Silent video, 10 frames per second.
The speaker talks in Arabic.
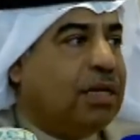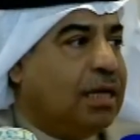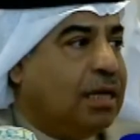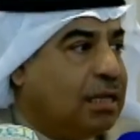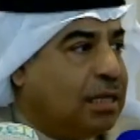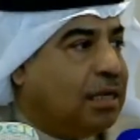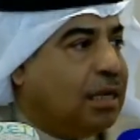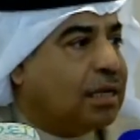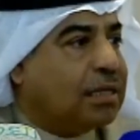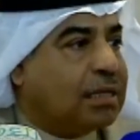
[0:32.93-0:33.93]
في هذا
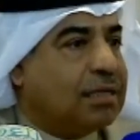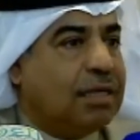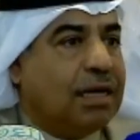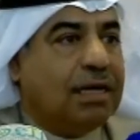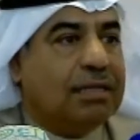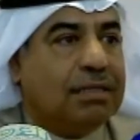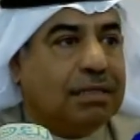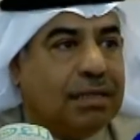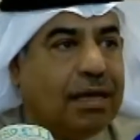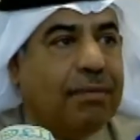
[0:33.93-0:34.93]
المجال
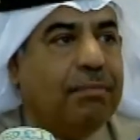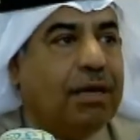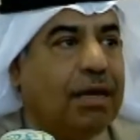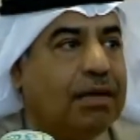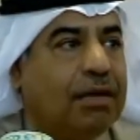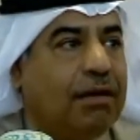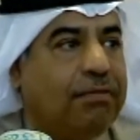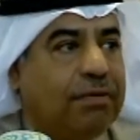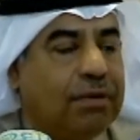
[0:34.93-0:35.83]
وكشفت الصبية عن تنسيق